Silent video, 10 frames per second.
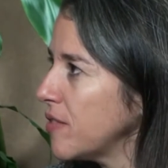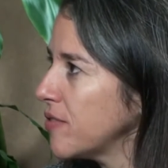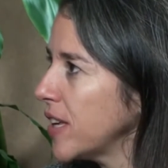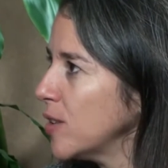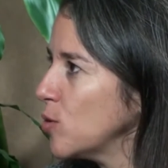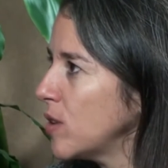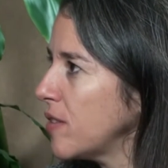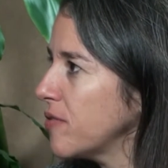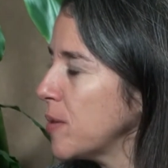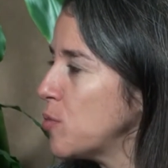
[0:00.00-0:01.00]
Tout à fait,
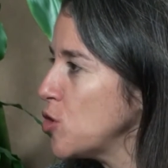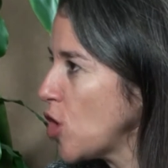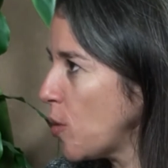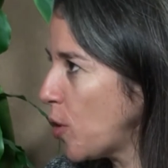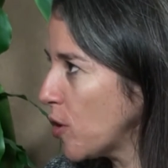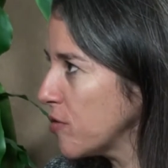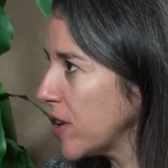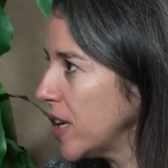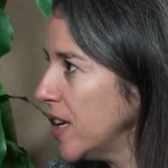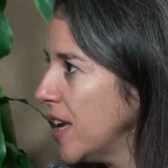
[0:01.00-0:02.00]
tout à fait. Plusieurs
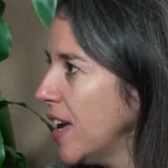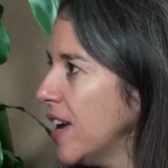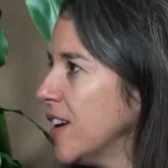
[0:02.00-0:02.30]
brevets.